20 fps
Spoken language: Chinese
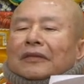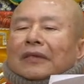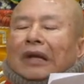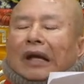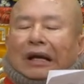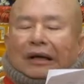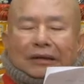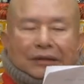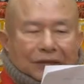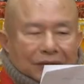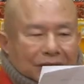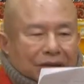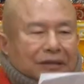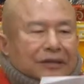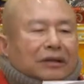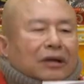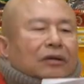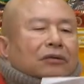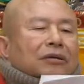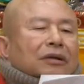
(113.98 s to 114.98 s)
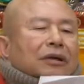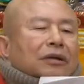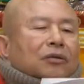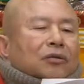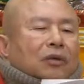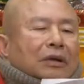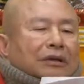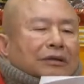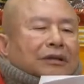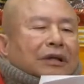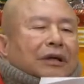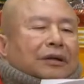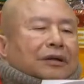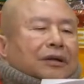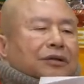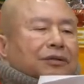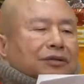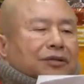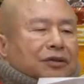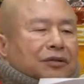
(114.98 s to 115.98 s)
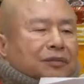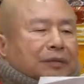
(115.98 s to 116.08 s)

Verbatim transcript: 啊，一定要跟观想跟四